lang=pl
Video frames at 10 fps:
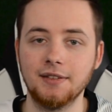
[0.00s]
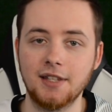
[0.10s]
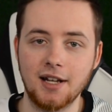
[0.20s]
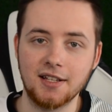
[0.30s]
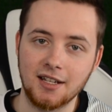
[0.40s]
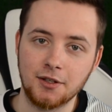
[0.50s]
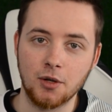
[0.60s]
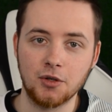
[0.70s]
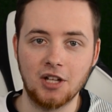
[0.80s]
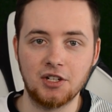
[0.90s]
The Reds
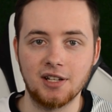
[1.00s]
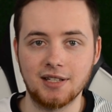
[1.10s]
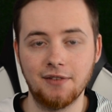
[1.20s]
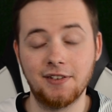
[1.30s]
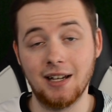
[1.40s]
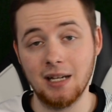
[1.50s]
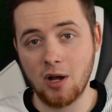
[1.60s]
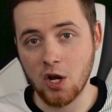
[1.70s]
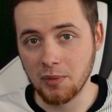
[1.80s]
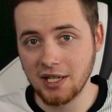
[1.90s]
znajdują się na czele stawki, ale
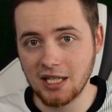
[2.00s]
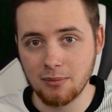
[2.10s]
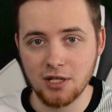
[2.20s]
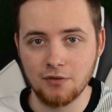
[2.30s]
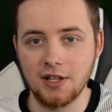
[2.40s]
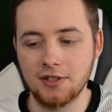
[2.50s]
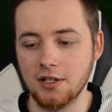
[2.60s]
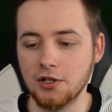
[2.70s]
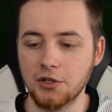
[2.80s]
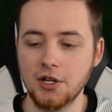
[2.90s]
mają jeden mecz
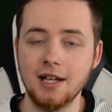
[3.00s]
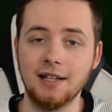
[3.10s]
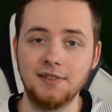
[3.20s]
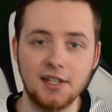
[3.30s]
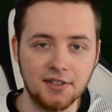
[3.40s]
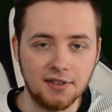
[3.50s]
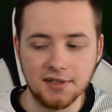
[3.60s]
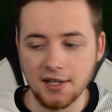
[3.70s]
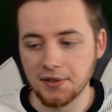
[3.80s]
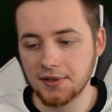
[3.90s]
więcej niż The
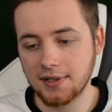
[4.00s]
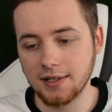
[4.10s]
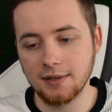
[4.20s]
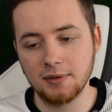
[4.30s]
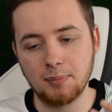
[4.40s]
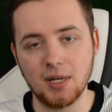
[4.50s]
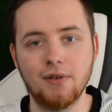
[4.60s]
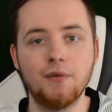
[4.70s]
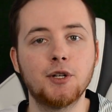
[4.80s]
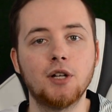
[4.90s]
Citizens.
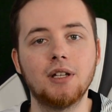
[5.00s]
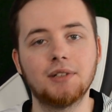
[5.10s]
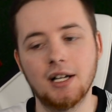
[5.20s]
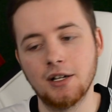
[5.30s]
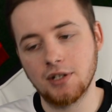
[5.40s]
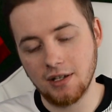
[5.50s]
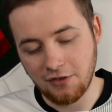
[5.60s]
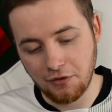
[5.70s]
Sprawa wygląda tak, że